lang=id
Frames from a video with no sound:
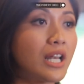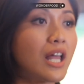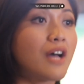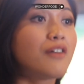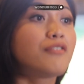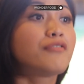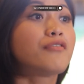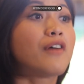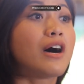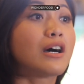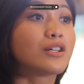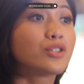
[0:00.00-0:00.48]
adalah
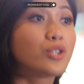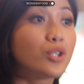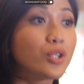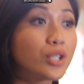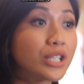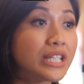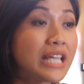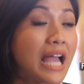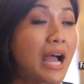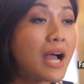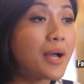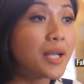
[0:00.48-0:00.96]

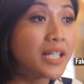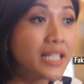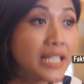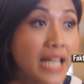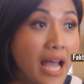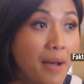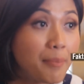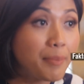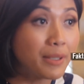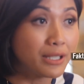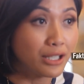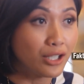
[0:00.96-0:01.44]
faktor yang
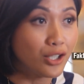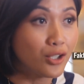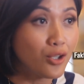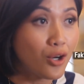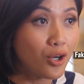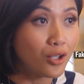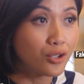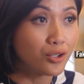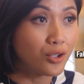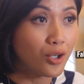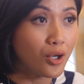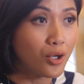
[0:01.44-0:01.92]
dapat
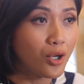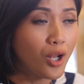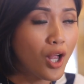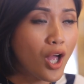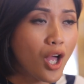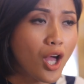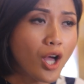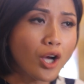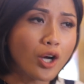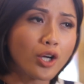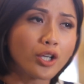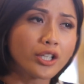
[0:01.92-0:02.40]
dikontrol.
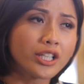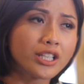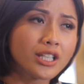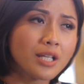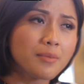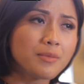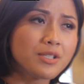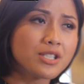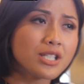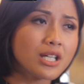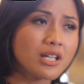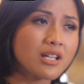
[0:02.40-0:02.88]
Kalau
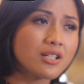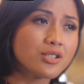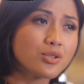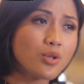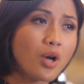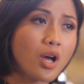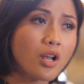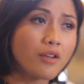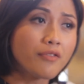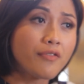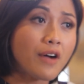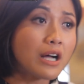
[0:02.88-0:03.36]
kita bicara
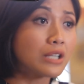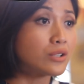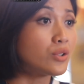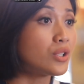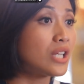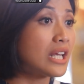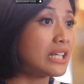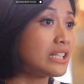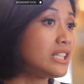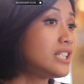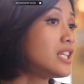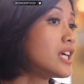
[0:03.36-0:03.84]
soal
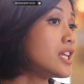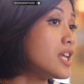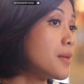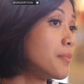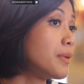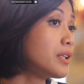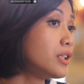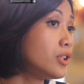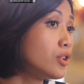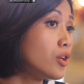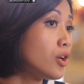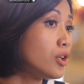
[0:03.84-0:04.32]
faktor yang tidak
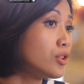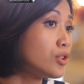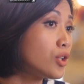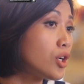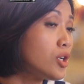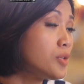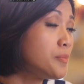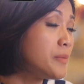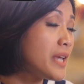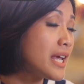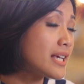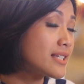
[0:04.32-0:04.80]
dapat
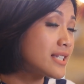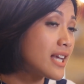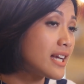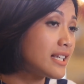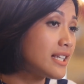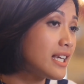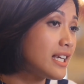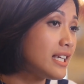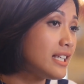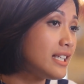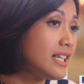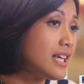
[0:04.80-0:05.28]
dikontrol,
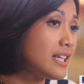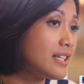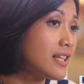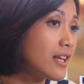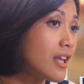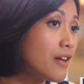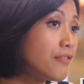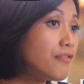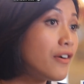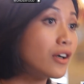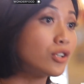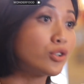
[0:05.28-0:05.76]
biasanya ini
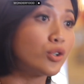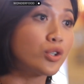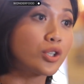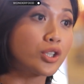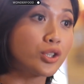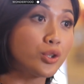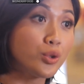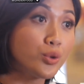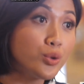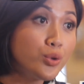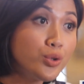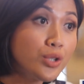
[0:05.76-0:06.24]
adalah faktor
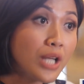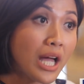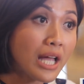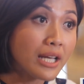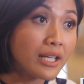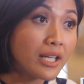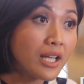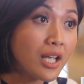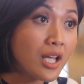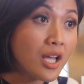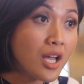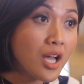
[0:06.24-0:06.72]
keturunan.